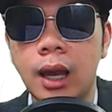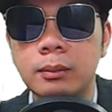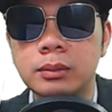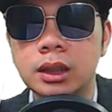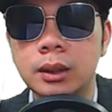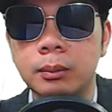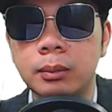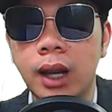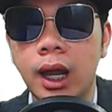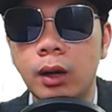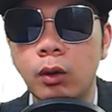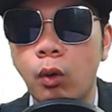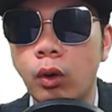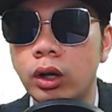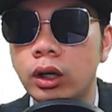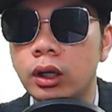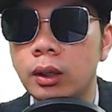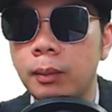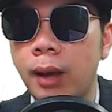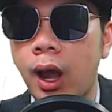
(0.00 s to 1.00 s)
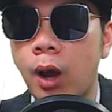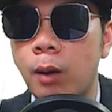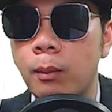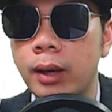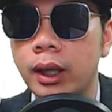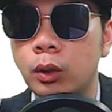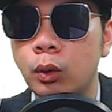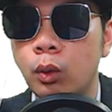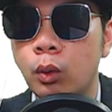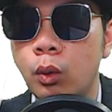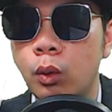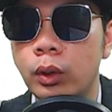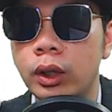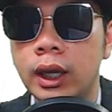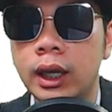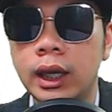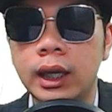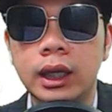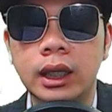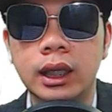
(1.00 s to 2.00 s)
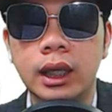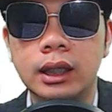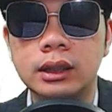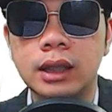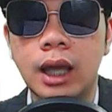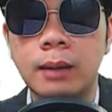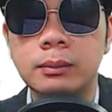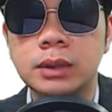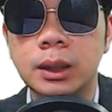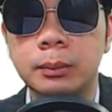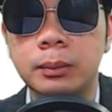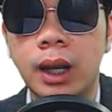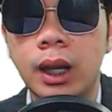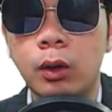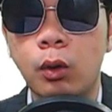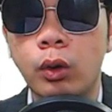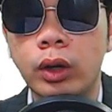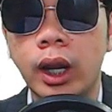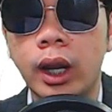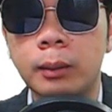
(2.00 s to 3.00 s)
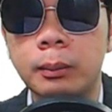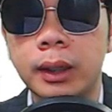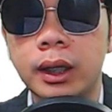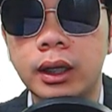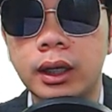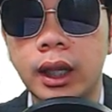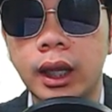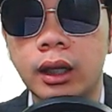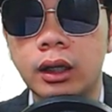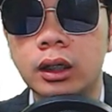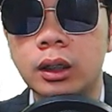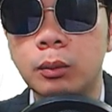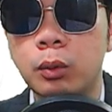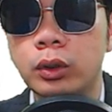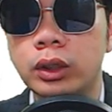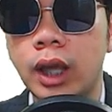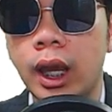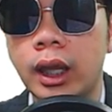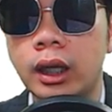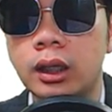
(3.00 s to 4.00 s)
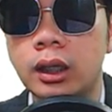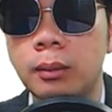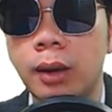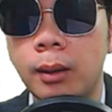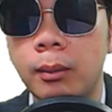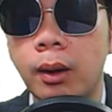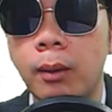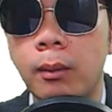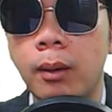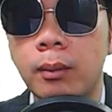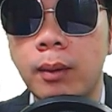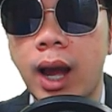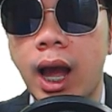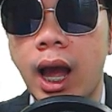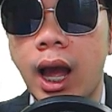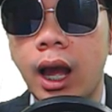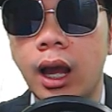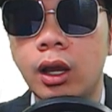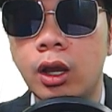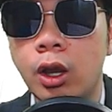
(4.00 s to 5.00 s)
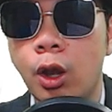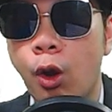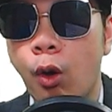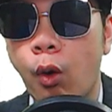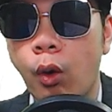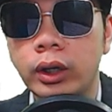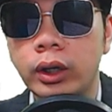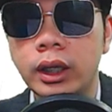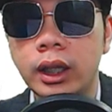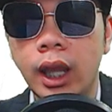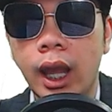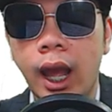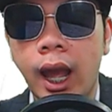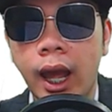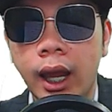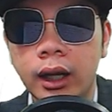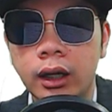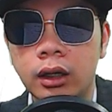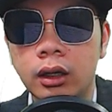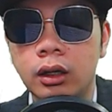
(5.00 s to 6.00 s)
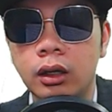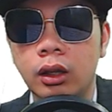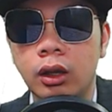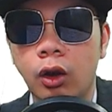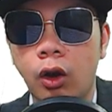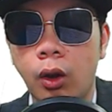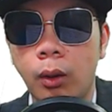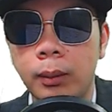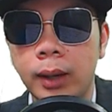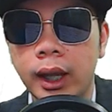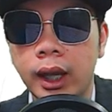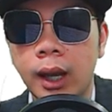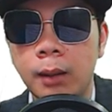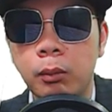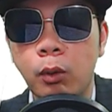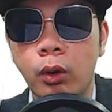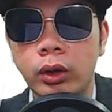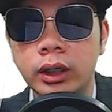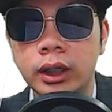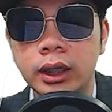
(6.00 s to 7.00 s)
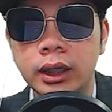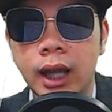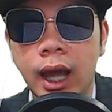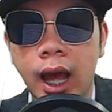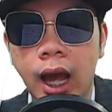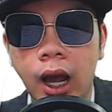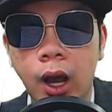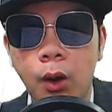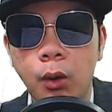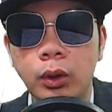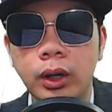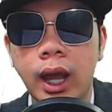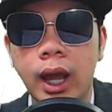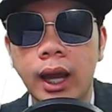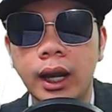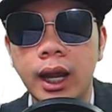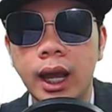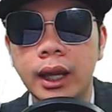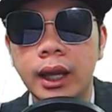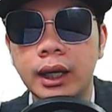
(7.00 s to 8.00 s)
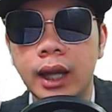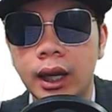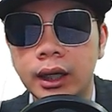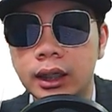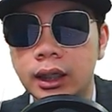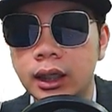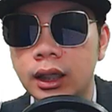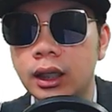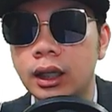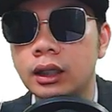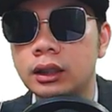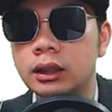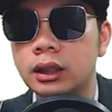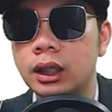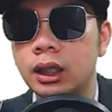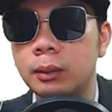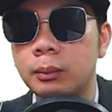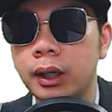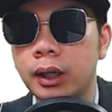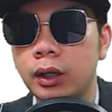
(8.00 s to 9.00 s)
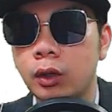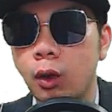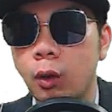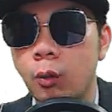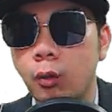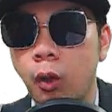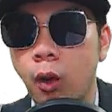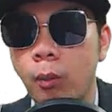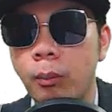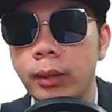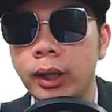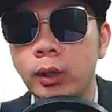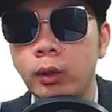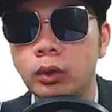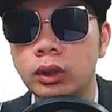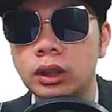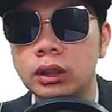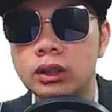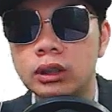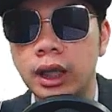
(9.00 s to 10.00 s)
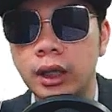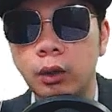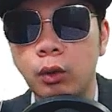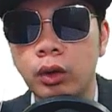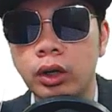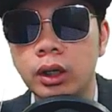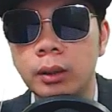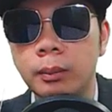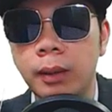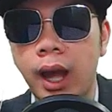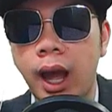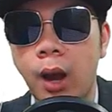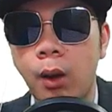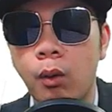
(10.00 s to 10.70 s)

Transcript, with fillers: 30ล้านคนหรือเปล่าไม่รู้อีก30ล้านคนอาจเป็นเด็กหรือผู้ใหญ่หรือบาบาบาบาคนที่อ่านขออภัยครับคนที่ด่าเขาด่าได้ด่าดีที่เป็นกลมๆไม่รู้ถึงแสนคนหรือเปล่า